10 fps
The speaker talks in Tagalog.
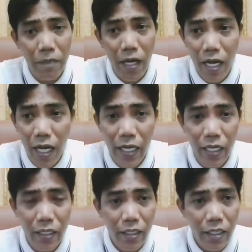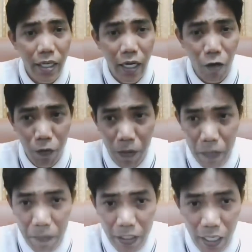aking makakaya. Ako po'y
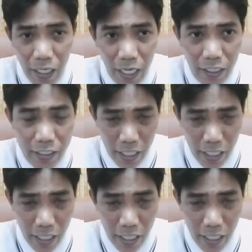magpapadala ng gatas.